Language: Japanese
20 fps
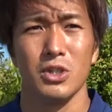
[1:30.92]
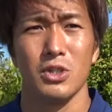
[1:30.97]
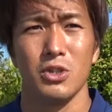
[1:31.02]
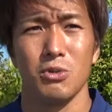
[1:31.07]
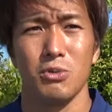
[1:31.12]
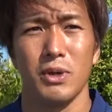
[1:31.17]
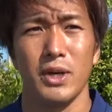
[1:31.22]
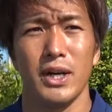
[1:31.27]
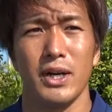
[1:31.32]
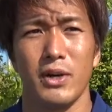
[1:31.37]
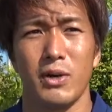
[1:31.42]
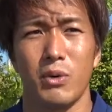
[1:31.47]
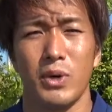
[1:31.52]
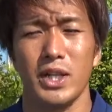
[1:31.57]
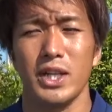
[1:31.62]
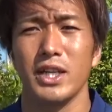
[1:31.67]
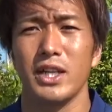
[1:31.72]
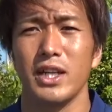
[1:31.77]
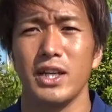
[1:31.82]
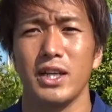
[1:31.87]
奪わ
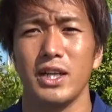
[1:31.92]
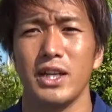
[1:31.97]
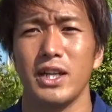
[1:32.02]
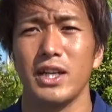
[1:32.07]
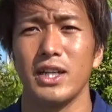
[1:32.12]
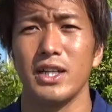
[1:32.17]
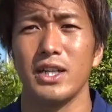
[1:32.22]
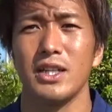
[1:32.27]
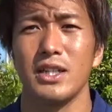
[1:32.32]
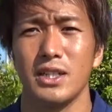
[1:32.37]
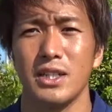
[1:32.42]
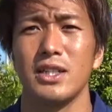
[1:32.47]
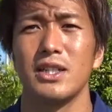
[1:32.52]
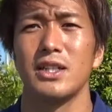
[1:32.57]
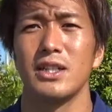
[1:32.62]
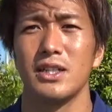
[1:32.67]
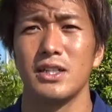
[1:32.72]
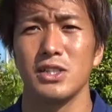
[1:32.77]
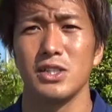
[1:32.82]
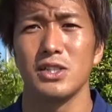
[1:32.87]
なきゃいけない
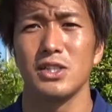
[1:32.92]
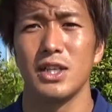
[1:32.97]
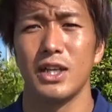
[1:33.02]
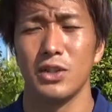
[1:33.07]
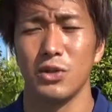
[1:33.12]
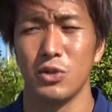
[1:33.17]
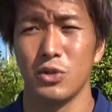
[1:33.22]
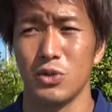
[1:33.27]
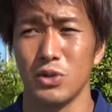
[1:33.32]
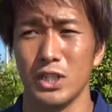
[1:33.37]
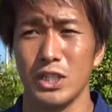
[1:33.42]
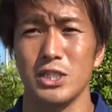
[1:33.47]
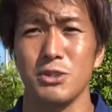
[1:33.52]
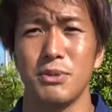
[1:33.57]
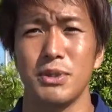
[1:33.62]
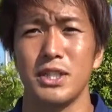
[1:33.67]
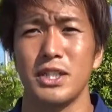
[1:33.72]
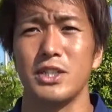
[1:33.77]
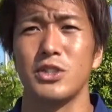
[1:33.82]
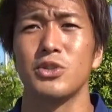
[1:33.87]
あの立
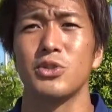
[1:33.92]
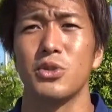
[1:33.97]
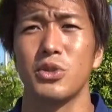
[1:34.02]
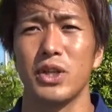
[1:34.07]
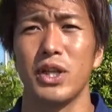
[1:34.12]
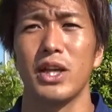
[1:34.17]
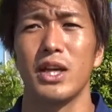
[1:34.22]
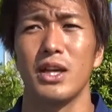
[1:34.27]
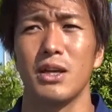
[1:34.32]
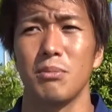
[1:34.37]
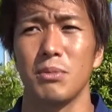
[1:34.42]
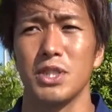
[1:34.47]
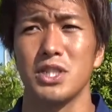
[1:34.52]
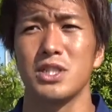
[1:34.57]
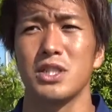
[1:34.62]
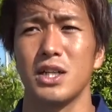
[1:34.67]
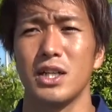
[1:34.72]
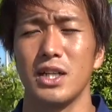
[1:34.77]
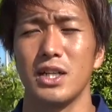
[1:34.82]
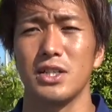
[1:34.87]
場にいるので、まあ、
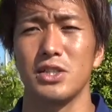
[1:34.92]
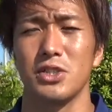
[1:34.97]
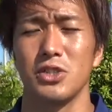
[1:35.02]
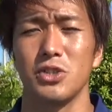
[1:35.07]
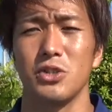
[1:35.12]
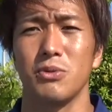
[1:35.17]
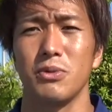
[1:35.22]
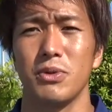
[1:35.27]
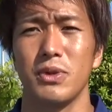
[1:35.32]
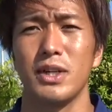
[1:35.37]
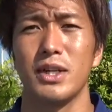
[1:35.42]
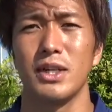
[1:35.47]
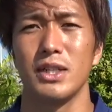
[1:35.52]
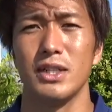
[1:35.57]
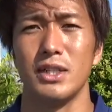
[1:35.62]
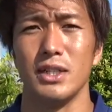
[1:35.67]
しっかり水曜日は